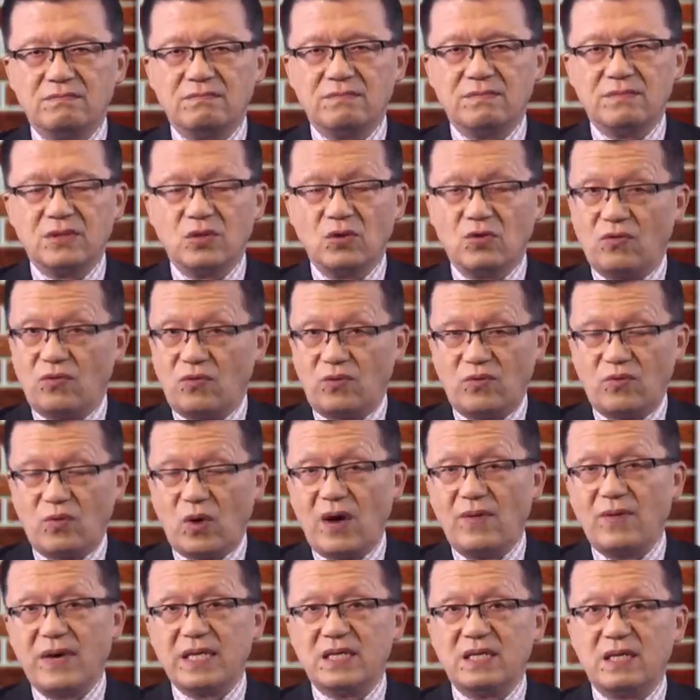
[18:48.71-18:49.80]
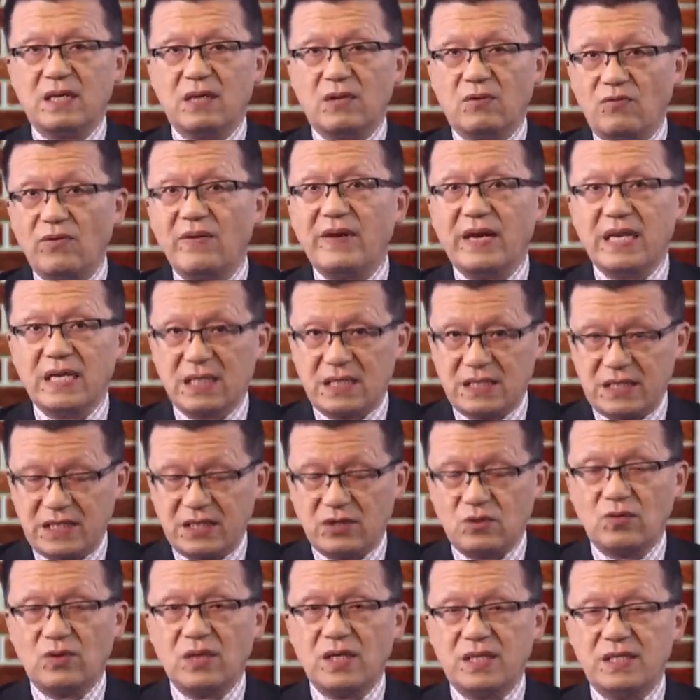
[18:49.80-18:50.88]
又华为这个为为这个
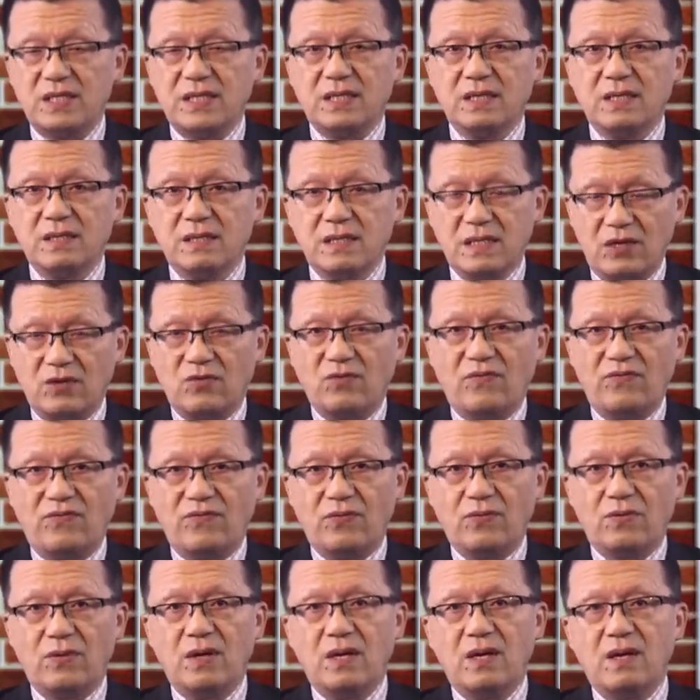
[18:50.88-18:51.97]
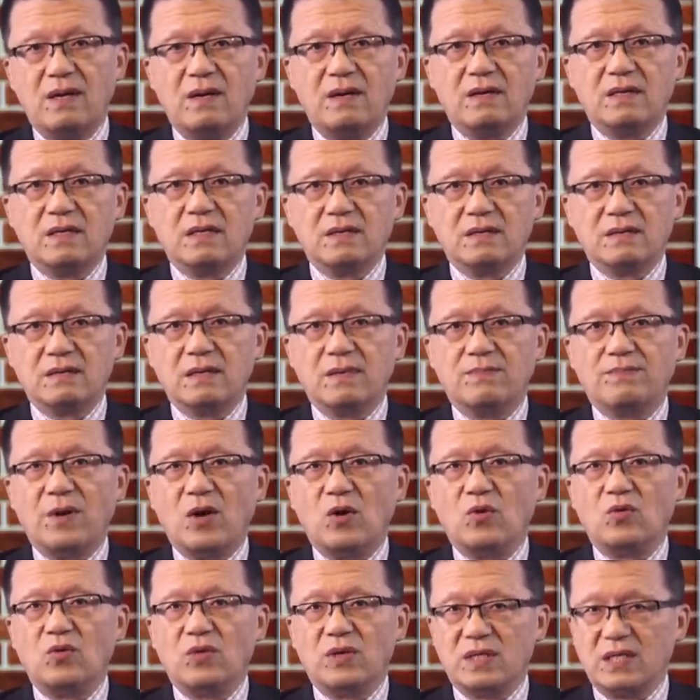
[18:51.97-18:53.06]
星通科技提供服务，这
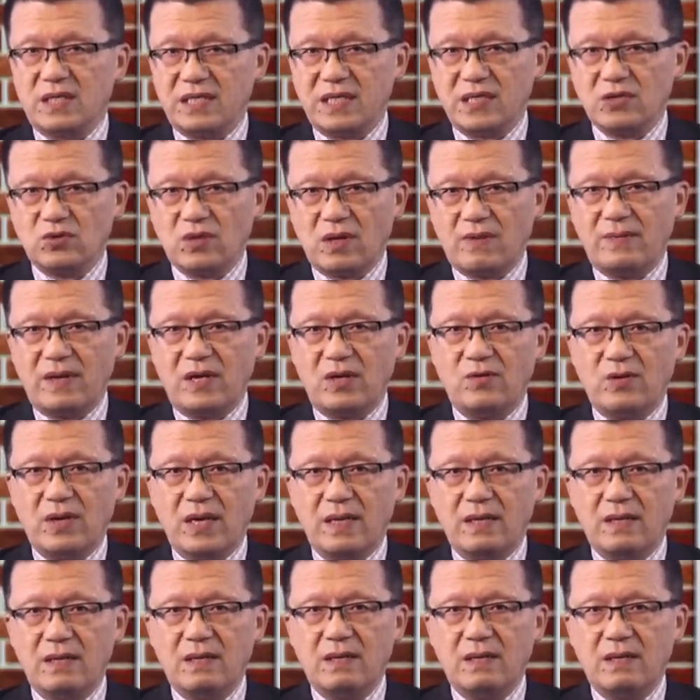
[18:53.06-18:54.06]
包括这个清算美元。